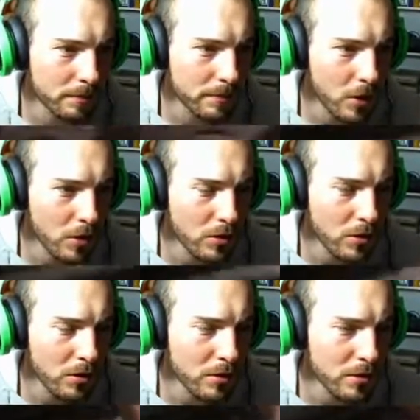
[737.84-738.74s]
Non.
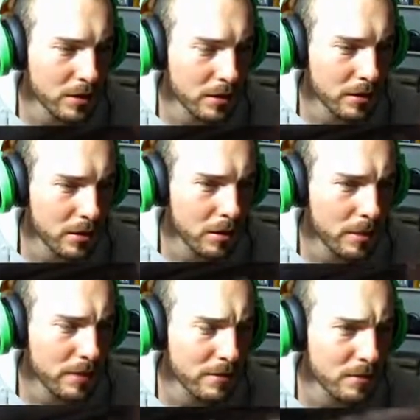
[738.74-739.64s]
Non,
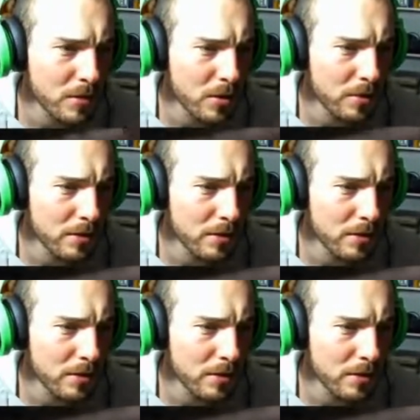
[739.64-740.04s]
Pas les vêtements.